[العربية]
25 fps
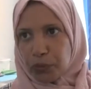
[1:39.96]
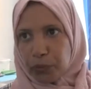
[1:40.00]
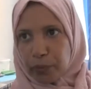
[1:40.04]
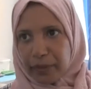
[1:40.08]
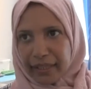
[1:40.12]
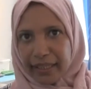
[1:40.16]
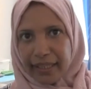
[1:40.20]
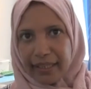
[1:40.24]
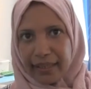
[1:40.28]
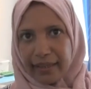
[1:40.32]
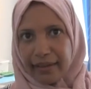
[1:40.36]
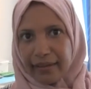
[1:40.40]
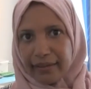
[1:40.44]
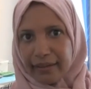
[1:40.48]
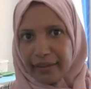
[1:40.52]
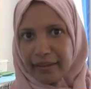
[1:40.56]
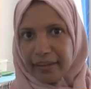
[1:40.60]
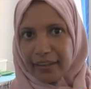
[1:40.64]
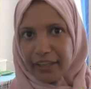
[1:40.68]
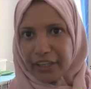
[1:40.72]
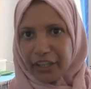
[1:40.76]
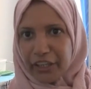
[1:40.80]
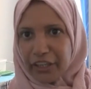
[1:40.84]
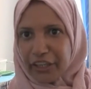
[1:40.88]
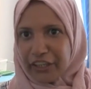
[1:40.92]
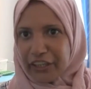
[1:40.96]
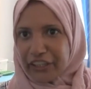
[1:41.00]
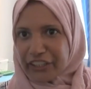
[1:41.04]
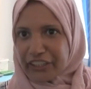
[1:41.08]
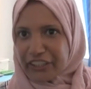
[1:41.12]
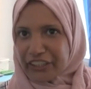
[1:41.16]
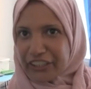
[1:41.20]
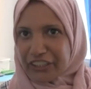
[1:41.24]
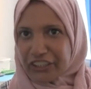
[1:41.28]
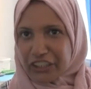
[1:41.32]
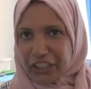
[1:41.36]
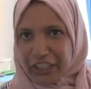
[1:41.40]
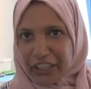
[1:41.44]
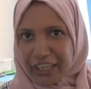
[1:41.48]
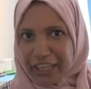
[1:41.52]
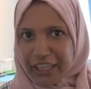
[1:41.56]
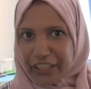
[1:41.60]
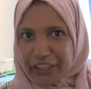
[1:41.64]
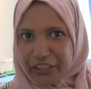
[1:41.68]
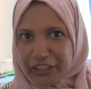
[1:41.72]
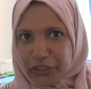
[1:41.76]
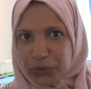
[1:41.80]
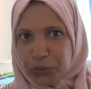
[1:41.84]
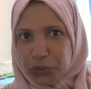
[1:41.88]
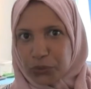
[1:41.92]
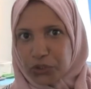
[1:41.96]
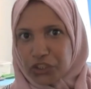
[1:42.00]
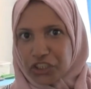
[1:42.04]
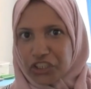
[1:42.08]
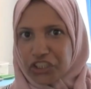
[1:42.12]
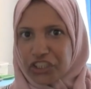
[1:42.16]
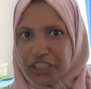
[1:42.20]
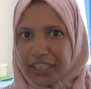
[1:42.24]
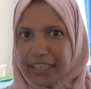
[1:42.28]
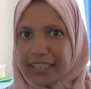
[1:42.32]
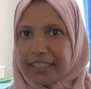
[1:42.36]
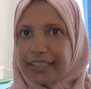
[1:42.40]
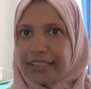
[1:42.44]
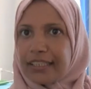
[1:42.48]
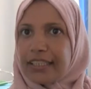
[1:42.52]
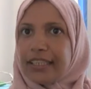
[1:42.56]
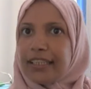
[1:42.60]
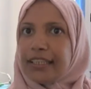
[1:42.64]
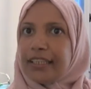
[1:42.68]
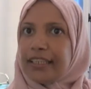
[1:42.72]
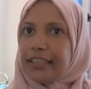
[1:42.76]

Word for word: مبكر تجرأت آه، وتشجعت